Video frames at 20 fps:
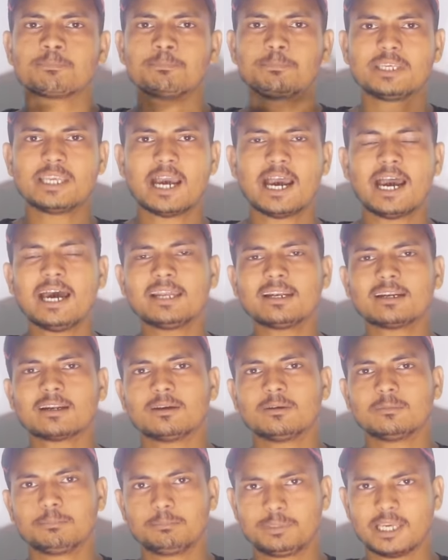बिहार
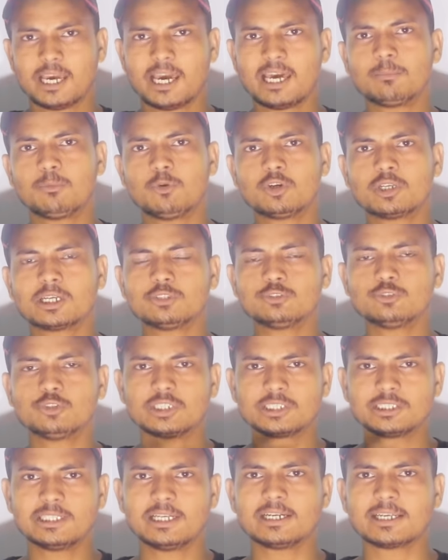बिहार बोर्ड का जो
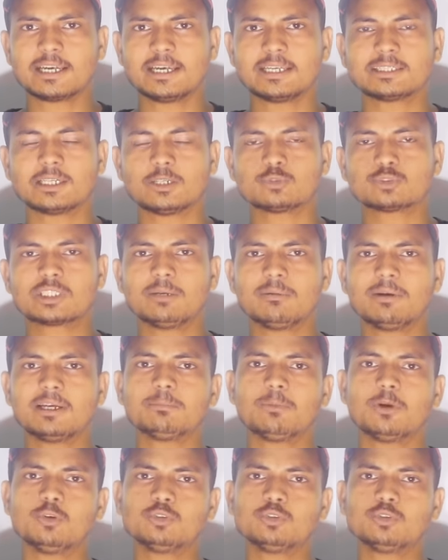रिजल्ट आया था उसके बाद